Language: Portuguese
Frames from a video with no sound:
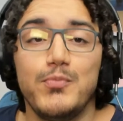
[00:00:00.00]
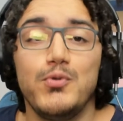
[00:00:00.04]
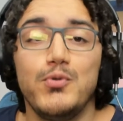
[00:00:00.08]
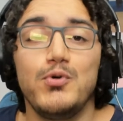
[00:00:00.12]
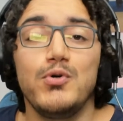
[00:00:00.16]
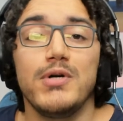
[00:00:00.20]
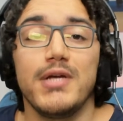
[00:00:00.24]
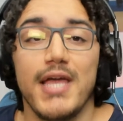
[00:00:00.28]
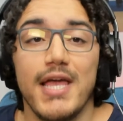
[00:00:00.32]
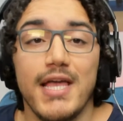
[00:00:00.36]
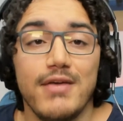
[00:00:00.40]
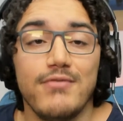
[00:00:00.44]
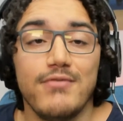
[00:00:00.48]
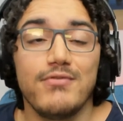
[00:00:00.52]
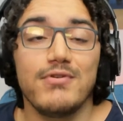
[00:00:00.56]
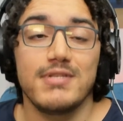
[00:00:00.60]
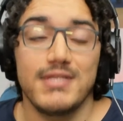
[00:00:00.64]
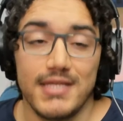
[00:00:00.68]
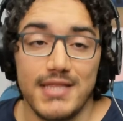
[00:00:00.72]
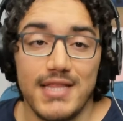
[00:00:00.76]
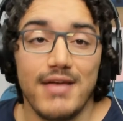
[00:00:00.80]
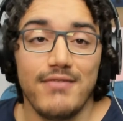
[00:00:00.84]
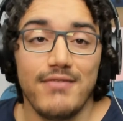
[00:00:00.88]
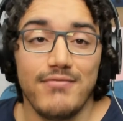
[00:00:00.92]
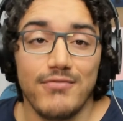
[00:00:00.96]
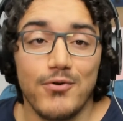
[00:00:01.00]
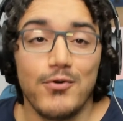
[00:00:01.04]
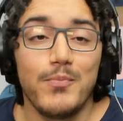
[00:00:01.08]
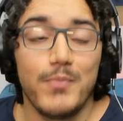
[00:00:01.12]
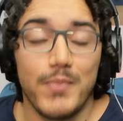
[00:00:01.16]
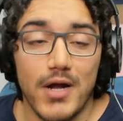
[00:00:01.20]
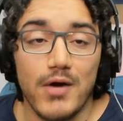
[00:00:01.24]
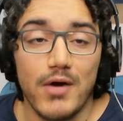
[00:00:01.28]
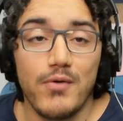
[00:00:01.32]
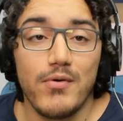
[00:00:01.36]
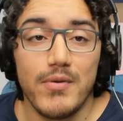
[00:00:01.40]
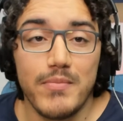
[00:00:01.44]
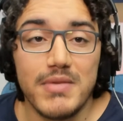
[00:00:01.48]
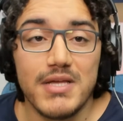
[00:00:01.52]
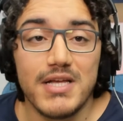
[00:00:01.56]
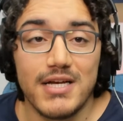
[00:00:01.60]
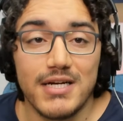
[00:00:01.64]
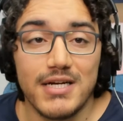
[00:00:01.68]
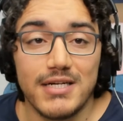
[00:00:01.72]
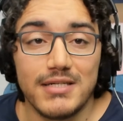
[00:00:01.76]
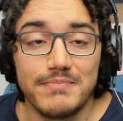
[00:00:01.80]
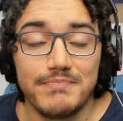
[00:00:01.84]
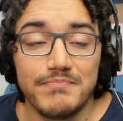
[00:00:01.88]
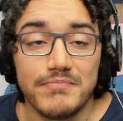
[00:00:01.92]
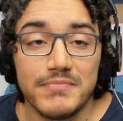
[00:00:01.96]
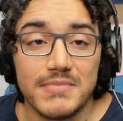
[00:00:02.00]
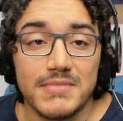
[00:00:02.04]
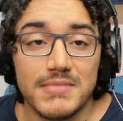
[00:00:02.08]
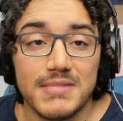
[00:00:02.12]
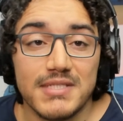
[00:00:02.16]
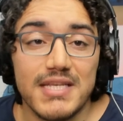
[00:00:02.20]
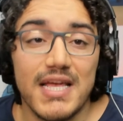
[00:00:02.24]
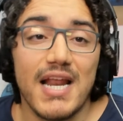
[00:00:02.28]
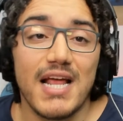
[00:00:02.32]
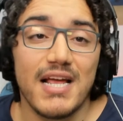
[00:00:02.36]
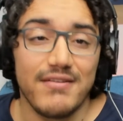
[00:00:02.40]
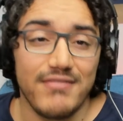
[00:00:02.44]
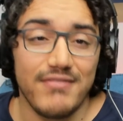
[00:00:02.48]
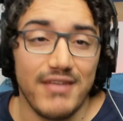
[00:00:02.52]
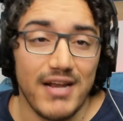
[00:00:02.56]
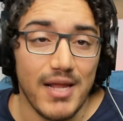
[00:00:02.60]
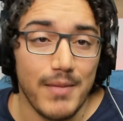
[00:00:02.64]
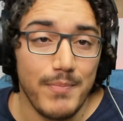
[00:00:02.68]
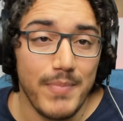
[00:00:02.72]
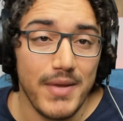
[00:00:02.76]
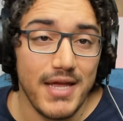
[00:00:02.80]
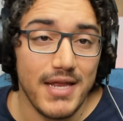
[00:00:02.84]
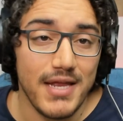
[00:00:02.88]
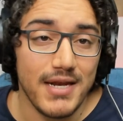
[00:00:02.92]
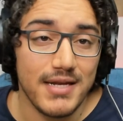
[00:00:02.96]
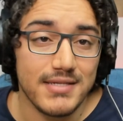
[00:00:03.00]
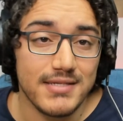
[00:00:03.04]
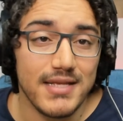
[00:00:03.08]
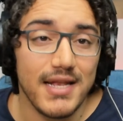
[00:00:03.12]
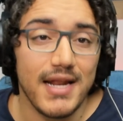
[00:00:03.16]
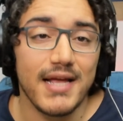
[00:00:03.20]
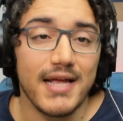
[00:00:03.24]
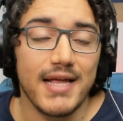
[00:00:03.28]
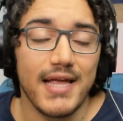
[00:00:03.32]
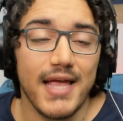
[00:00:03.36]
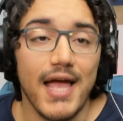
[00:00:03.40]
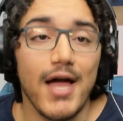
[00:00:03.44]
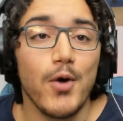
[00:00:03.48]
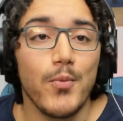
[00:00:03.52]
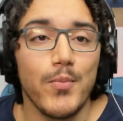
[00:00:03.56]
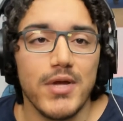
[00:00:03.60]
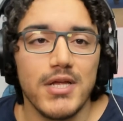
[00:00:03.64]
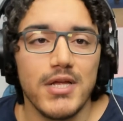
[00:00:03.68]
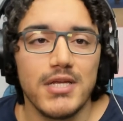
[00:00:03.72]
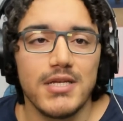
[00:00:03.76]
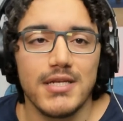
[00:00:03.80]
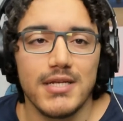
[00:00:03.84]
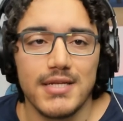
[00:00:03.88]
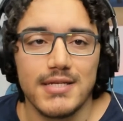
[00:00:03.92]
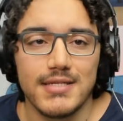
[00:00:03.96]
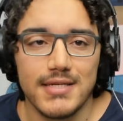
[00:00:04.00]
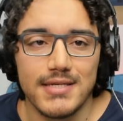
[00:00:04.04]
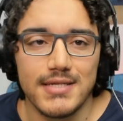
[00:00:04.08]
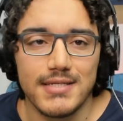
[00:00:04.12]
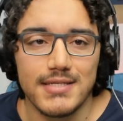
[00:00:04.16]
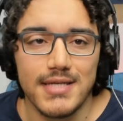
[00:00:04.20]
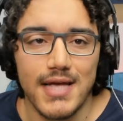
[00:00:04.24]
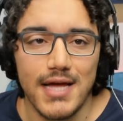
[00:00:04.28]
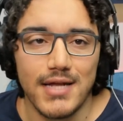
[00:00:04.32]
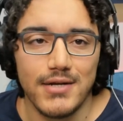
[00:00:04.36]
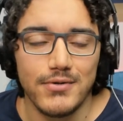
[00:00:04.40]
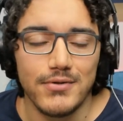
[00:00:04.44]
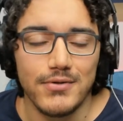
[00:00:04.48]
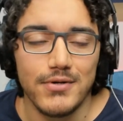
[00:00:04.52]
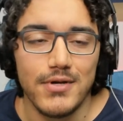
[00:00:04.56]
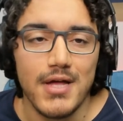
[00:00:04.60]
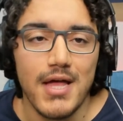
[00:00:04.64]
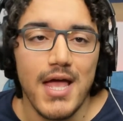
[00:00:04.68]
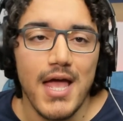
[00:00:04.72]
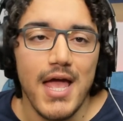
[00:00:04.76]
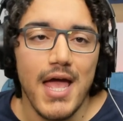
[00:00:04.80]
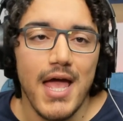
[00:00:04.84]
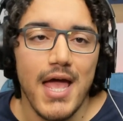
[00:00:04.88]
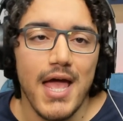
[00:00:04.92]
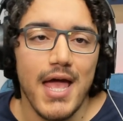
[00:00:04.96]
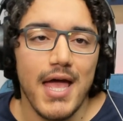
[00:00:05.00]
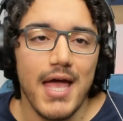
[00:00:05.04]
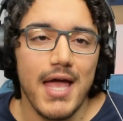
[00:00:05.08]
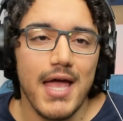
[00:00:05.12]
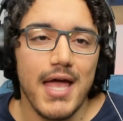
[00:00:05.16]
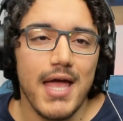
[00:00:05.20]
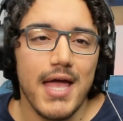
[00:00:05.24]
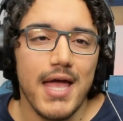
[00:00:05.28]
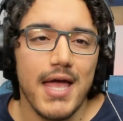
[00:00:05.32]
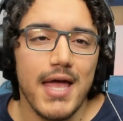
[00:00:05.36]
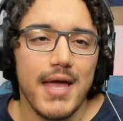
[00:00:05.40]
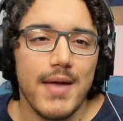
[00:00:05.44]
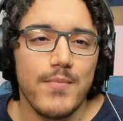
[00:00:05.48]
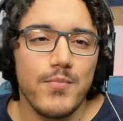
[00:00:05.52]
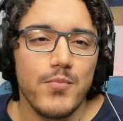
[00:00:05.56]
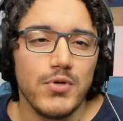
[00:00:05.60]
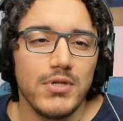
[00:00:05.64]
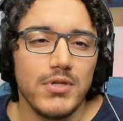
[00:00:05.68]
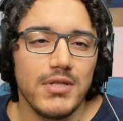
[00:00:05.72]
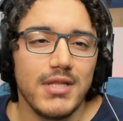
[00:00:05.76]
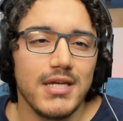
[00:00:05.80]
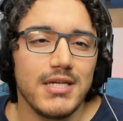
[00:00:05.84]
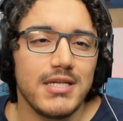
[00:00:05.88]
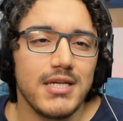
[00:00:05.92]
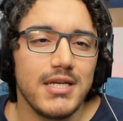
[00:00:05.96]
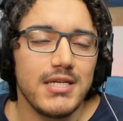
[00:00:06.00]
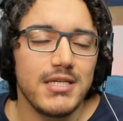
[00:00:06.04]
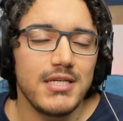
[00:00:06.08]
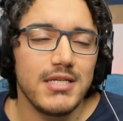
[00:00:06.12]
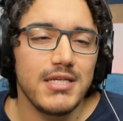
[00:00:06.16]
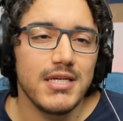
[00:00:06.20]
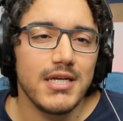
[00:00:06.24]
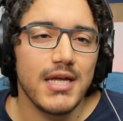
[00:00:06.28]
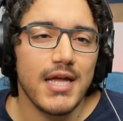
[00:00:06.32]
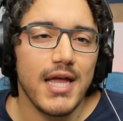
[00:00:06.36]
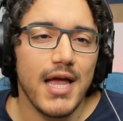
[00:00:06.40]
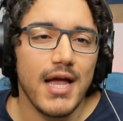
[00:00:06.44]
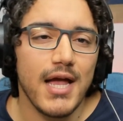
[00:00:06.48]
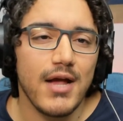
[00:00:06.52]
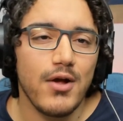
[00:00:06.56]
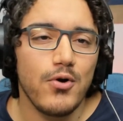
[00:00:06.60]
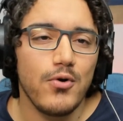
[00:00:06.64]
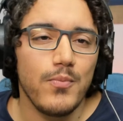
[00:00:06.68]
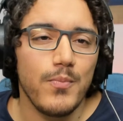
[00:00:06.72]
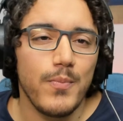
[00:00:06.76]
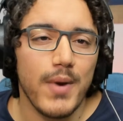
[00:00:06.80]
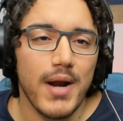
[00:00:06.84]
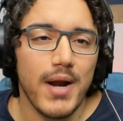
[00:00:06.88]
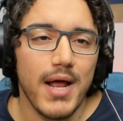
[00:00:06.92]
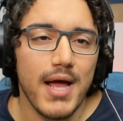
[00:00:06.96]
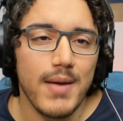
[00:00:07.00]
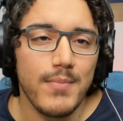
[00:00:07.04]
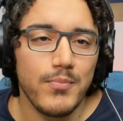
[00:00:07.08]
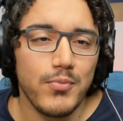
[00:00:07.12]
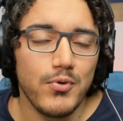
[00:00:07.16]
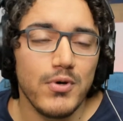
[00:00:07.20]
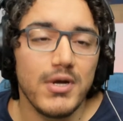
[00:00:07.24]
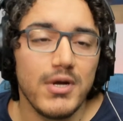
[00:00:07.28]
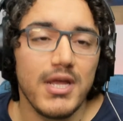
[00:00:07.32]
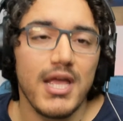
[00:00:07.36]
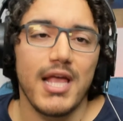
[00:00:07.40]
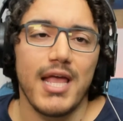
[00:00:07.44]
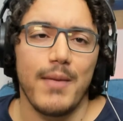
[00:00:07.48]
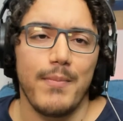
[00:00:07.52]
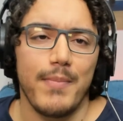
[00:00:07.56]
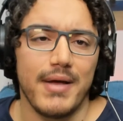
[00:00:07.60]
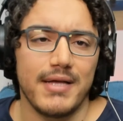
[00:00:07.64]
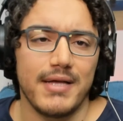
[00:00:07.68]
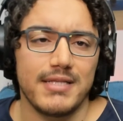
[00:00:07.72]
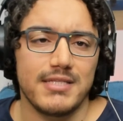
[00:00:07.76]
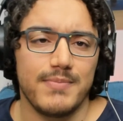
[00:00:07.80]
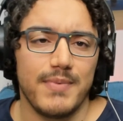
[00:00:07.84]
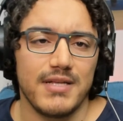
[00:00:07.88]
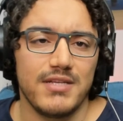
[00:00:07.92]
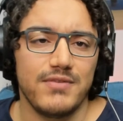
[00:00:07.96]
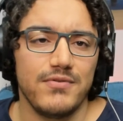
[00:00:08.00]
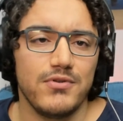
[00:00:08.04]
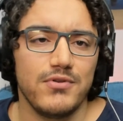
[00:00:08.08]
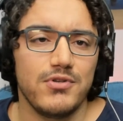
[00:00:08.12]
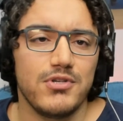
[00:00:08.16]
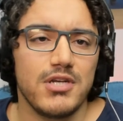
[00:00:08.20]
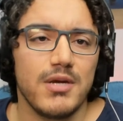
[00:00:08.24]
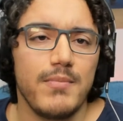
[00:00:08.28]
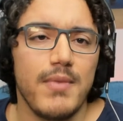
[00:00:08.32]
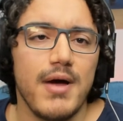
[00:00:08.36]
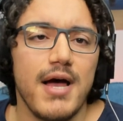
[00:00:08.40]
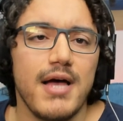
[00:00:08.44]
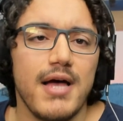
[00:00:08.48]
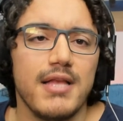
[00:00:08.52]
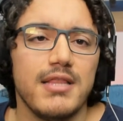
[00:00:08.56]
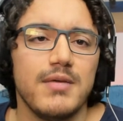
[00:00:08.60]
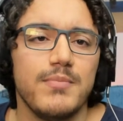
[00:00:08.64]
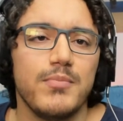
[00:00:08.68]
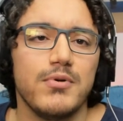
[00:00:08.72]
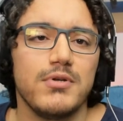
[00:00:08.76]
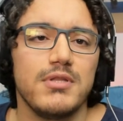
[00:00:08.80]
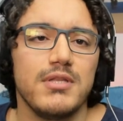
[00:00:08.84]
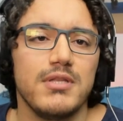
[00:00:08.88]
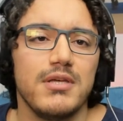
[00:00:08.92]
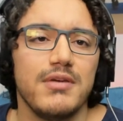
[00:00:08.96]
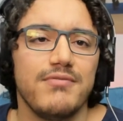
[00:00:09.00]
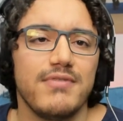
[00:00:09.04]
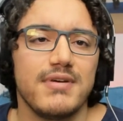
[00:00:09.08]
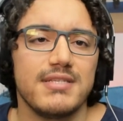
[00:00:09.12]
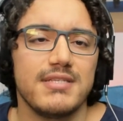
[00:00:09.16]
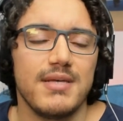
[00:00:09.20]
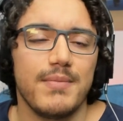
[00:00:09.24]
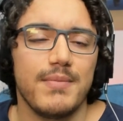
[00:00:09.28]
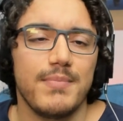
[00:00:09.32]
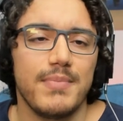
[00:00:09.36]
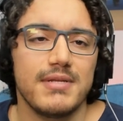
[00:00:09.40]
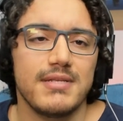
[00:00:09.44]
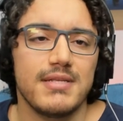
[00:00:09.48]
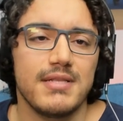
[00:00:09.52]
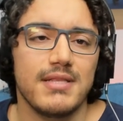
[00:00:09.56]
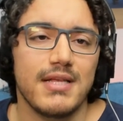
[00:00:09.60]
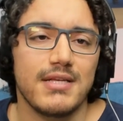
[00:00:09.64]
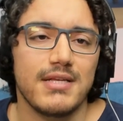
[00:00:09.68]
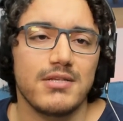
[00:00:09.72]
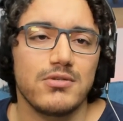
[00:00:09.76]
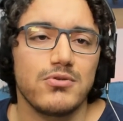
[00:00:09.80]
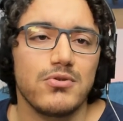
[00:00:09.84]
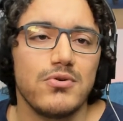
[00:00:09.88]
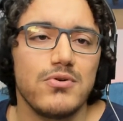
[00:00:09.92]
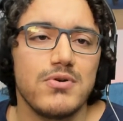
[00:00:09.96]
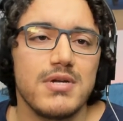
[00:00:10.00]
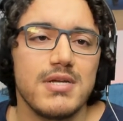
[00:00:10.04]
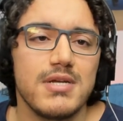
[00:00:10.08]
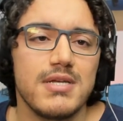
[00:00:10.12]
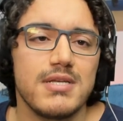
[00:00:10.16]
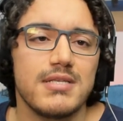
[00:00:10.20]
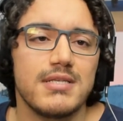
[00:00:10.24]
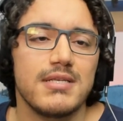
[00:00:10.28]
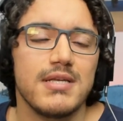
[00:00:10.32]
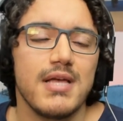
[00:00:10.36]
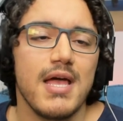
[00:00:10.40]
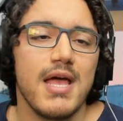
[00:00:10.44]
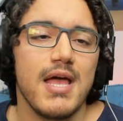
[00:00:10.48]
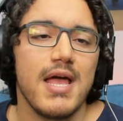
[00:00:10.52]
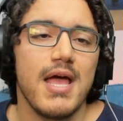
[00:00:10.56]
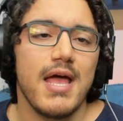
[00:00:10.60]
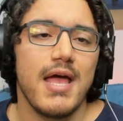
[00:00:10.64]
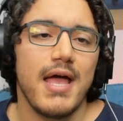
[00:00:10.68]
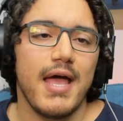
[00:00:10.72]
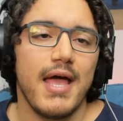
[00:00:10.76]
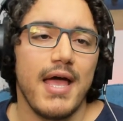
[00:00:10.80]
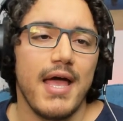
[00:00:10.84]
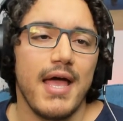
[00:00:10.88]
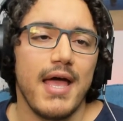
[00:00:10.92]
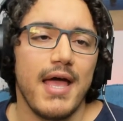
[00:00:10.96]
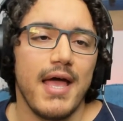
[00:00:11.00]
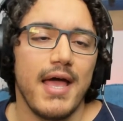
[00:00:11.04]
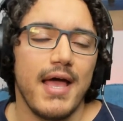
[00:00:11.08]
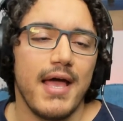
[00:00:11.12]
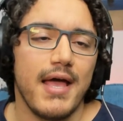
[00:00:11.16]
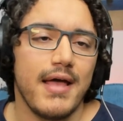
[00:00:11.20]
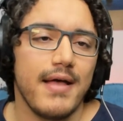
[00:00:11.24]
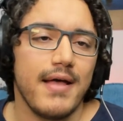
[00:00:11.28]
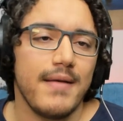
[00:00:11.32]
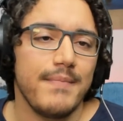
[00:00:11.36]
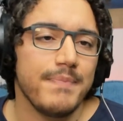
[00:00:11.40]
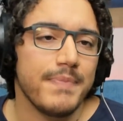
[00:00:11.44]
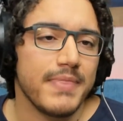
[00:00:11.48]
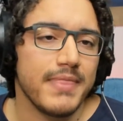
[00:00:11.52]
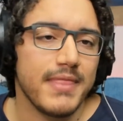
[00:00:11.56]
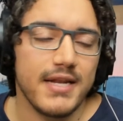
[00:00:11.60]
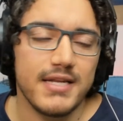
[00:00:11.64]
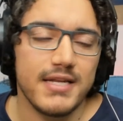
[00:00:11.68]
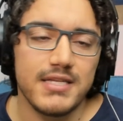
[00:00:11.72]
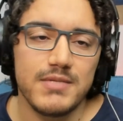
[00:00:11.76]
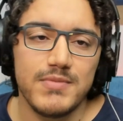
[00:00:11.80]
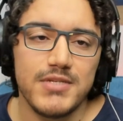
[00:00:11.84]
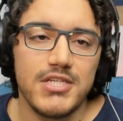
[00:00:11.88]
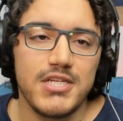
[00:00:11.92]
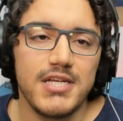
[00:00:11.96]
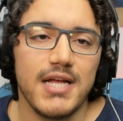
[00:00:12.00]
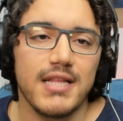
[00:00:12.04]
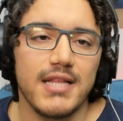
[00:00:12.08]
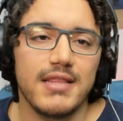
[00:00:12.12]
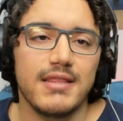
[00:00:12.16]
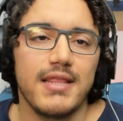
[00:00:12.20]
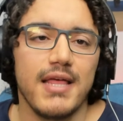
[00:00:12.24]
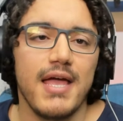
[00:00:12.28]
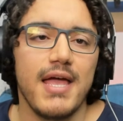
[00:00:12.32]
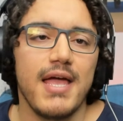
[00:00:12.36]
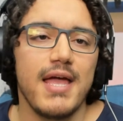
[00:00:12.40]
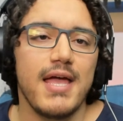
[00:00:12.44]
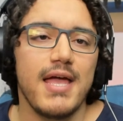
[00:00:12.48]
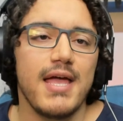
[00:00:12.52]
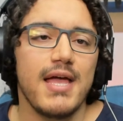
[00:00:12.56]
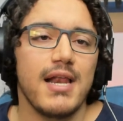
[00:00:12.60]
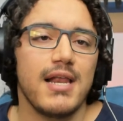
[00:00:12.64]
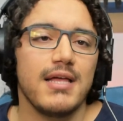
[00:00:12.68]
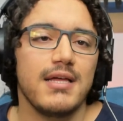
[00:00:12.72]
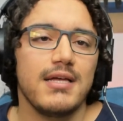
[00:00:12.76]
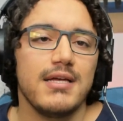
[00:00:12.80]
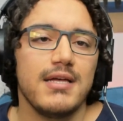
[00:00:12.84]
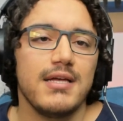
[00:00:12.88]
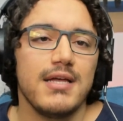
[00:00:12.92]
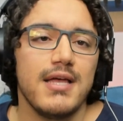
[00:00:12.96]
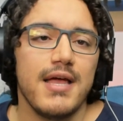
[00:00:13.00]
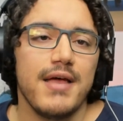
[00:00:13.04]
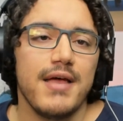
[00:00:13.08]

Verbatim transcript: por que, que você deve comprar uma webcam? Será que vale a pena? Será que é realmente necessário? É, muita gente quer comprar porque quer participar de videochamada, poder fazer apresentações, é, transmitir a tela,